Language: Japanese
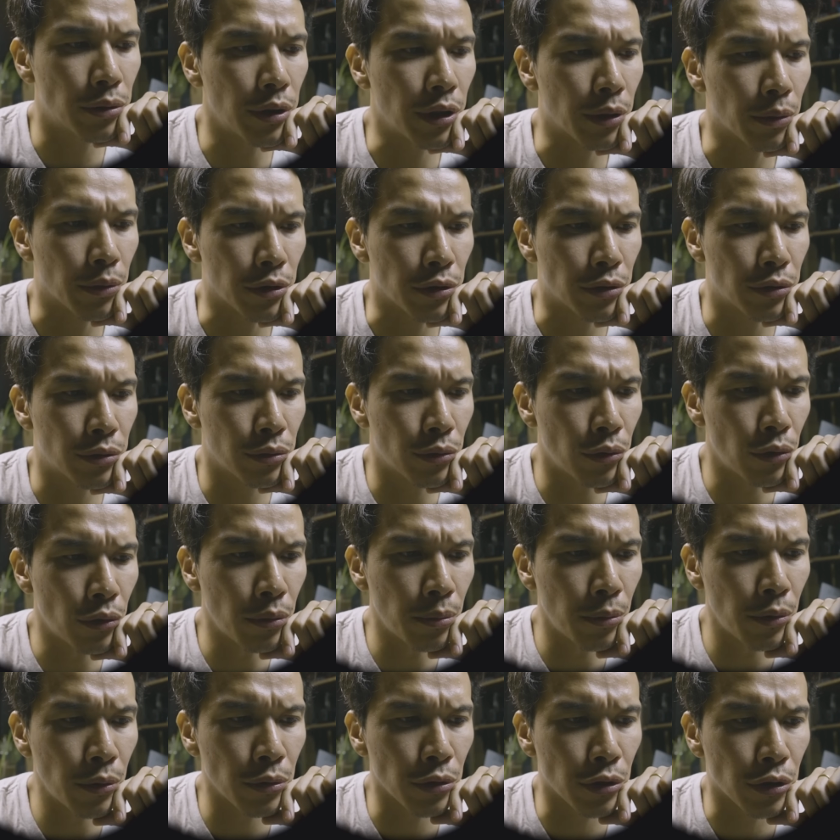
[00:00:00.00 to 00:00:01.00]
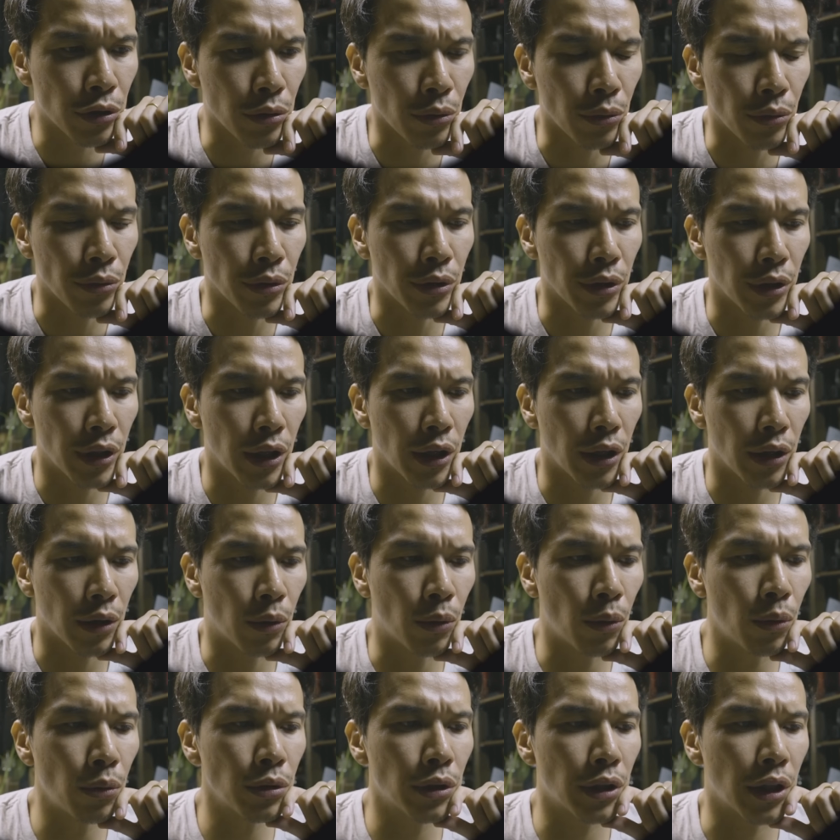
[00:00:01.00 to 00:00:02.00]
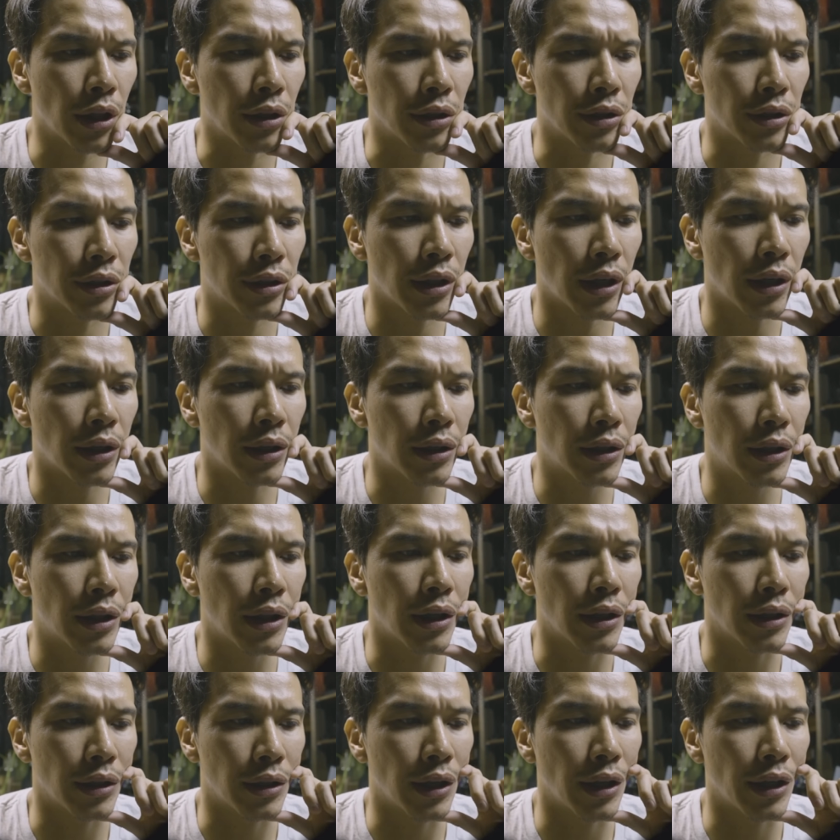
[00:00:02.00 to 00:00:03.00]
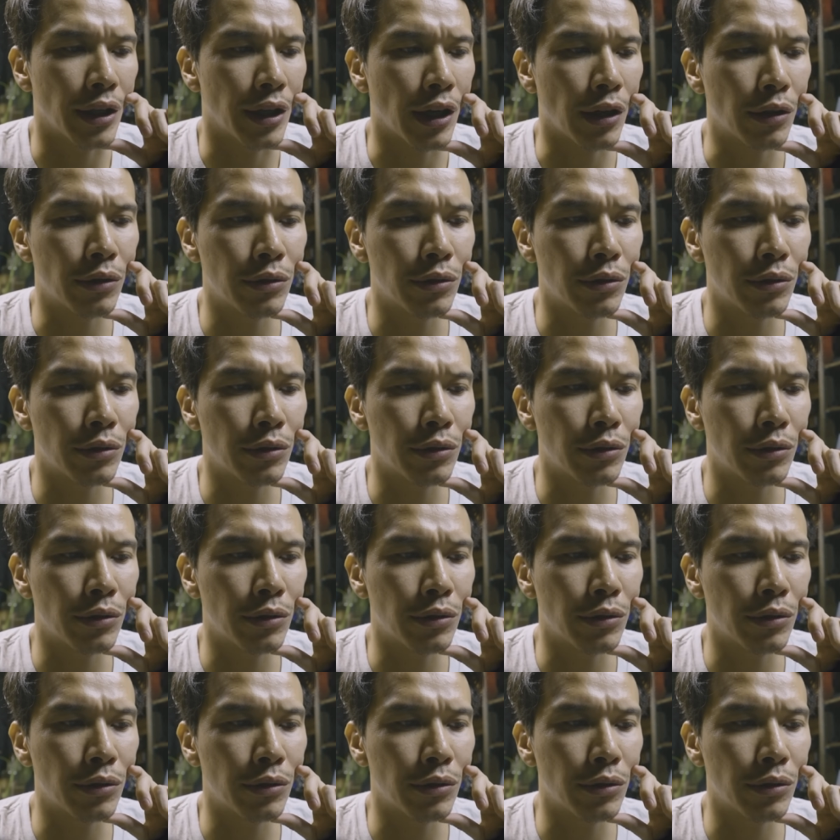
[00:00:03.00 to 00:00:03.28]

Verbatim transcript: 応ね、これスローモーションで ごてんさんケー で ひゃ